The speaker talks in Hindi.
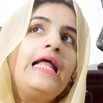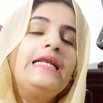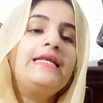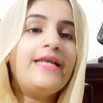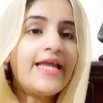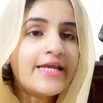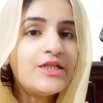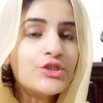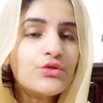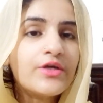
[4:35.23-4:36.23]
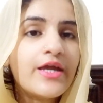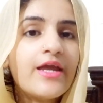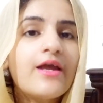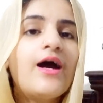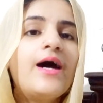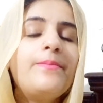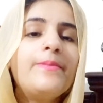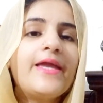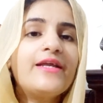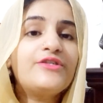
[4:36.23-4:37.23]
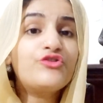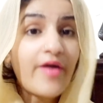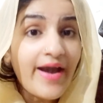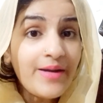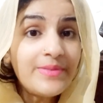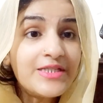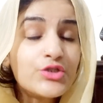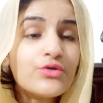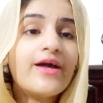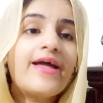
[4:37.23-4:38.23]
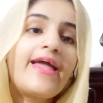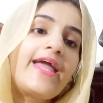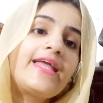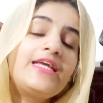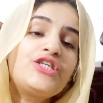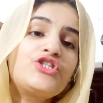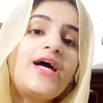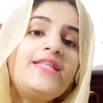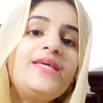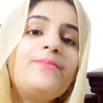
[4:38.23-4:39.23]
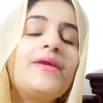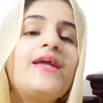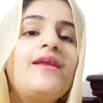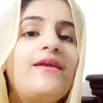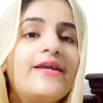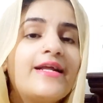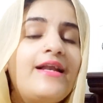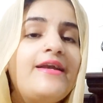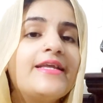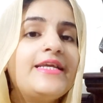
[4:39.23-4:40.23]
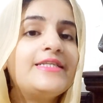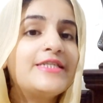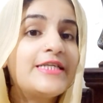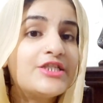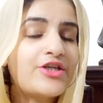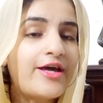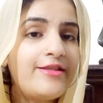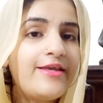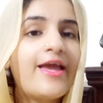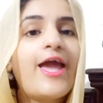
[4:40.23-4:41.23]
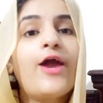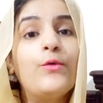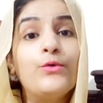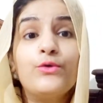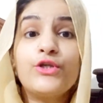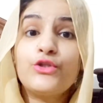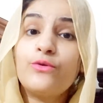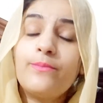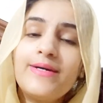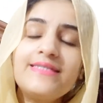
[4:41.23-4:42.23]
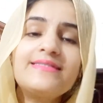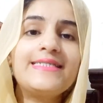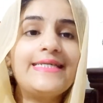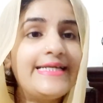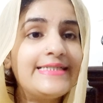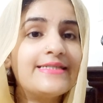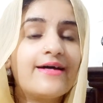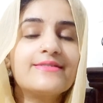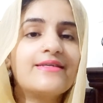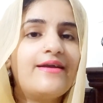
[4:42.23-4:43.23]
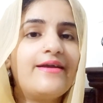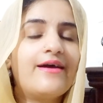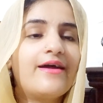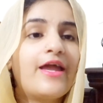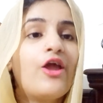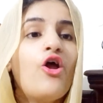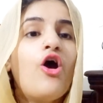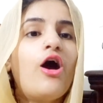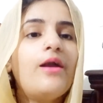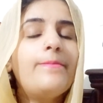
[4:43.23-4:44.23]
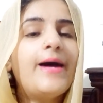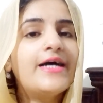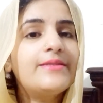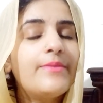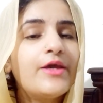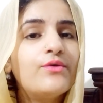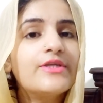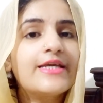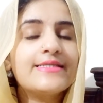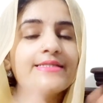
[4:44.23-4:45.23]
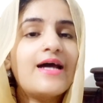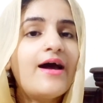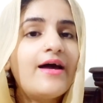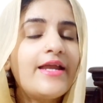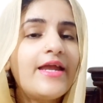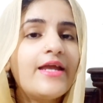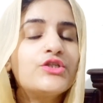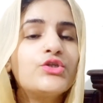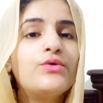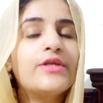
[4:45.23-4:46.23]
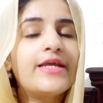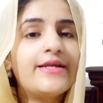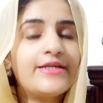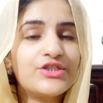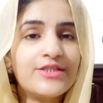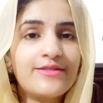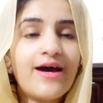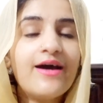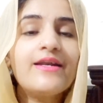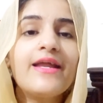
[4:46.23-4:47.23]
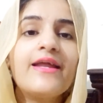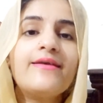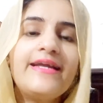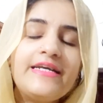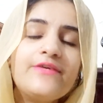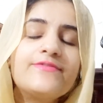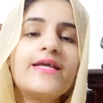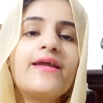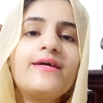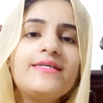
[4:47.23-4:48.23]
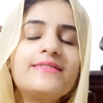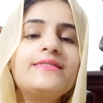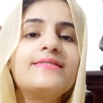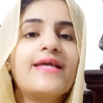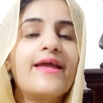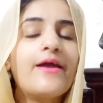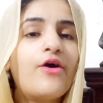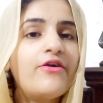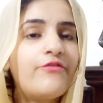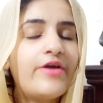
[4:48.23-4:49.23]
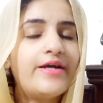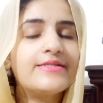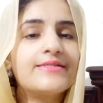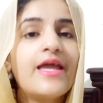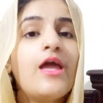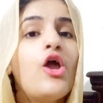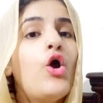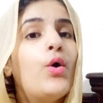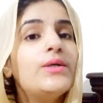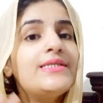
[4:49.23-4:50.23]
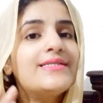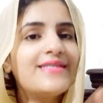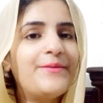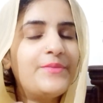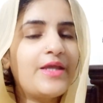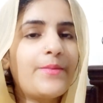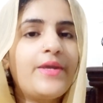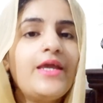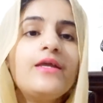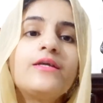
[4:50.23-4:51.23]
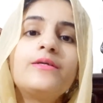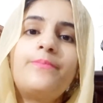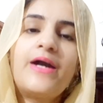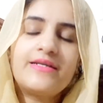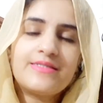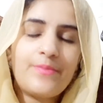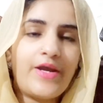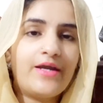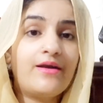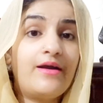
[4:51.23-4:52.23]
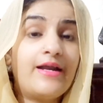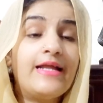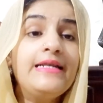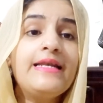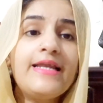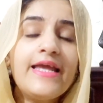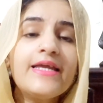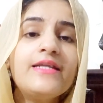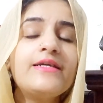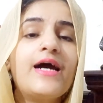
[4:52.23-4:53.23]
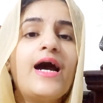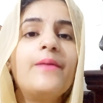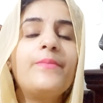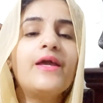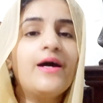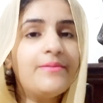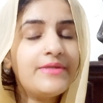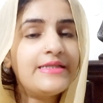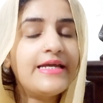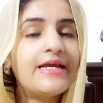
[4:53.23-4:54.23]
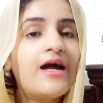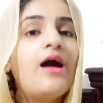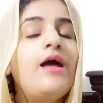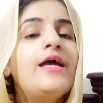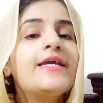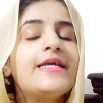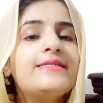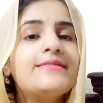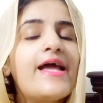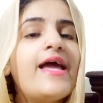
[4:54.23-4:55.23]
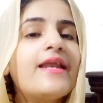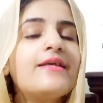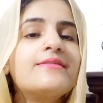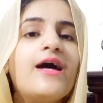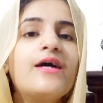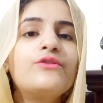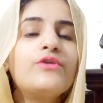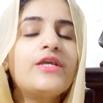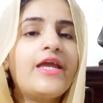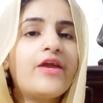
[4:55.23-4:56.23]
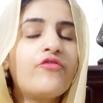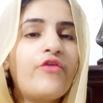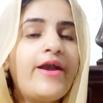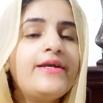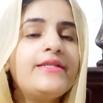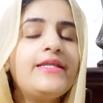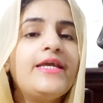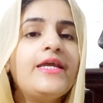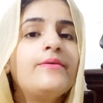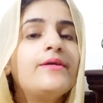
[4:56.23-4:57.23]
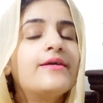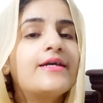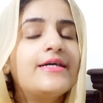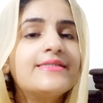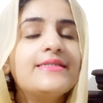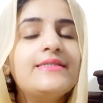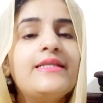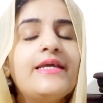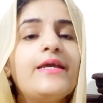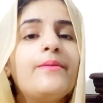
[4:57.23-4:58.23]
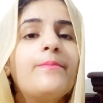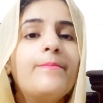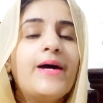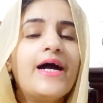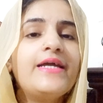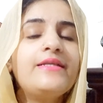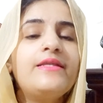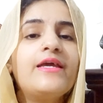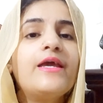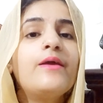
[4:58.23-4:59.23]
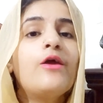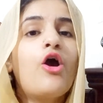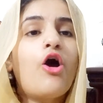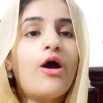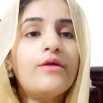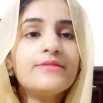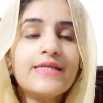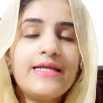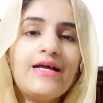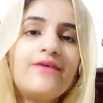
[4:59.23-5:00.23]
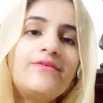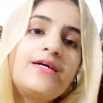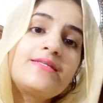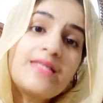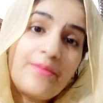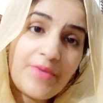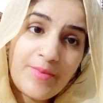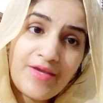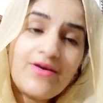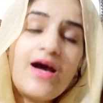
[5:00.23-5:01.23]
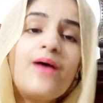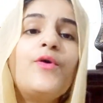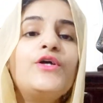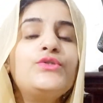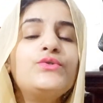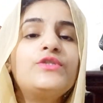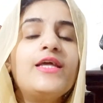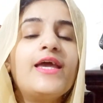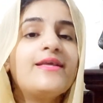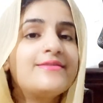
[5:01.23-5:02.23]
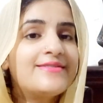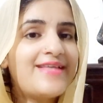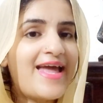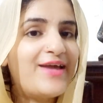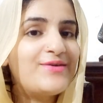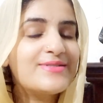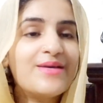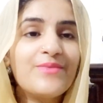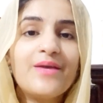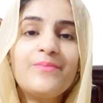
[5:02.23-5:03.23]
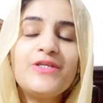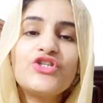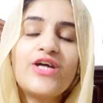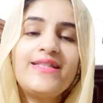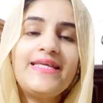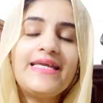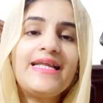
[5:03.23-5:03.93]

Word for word: लेकिन चूंकि अब एक ट्रेंड बन चुका है कि शादी में लड़का लड़की जिनकी शादी है उन्होंने तो मस्टली डांस करना है और बाद में उनके सारे जो उनके रिश्तेदार हैं रिलेटिव्स हैं कजन्स हैं और फ्रेंड्स हैं उन सब ने भी पार्टिसिपेट करना है लेकिन यहाँ पे हमने देखा कि शहर के साथ उनकी एक फ्रेंड थी कजन थी भाई थे और उसके अलावा समी भी वहाँ मौजूद थे सहर और समी अपनी शादी के